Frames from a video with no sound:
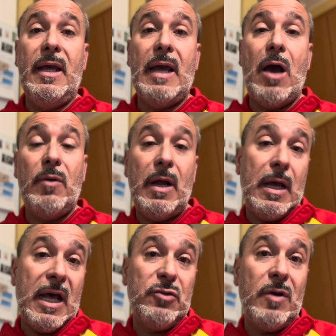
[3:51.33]

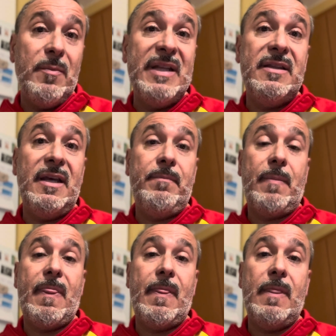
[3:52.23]
ahora actualmente,
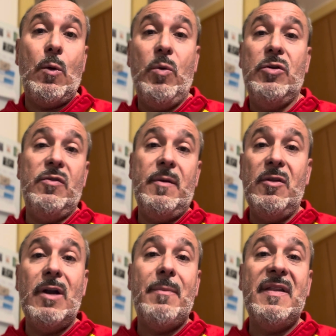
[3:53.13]
bueno,
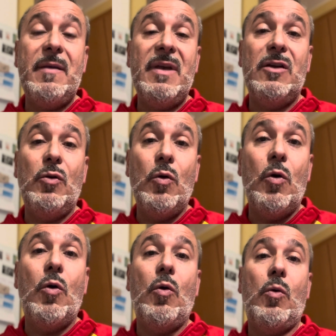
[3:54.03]
debido a la pandemia
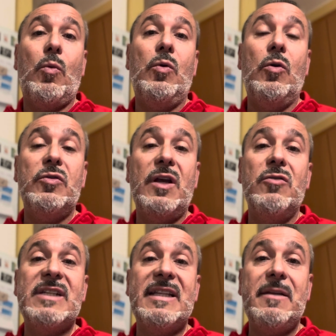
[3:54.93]
no,
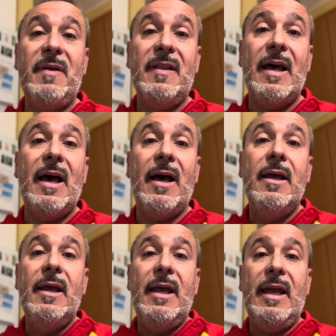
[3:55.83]
tengo esa actividad
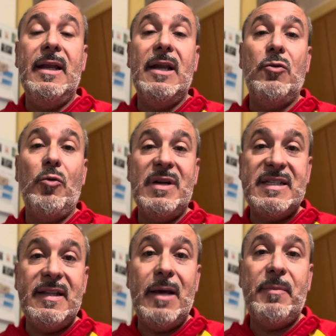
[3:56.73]
en la
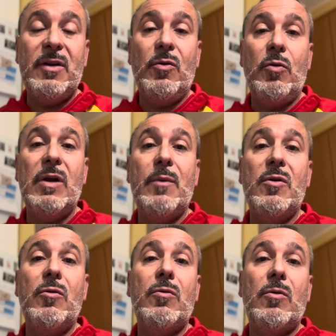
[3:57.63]
universidad, pero
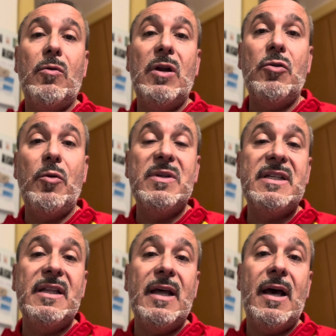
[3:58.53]
colaboro con la
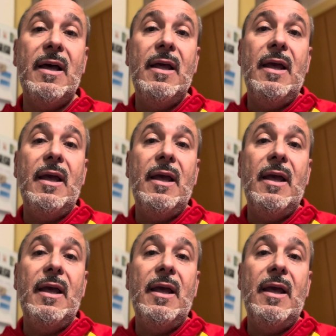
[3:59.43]
Universidad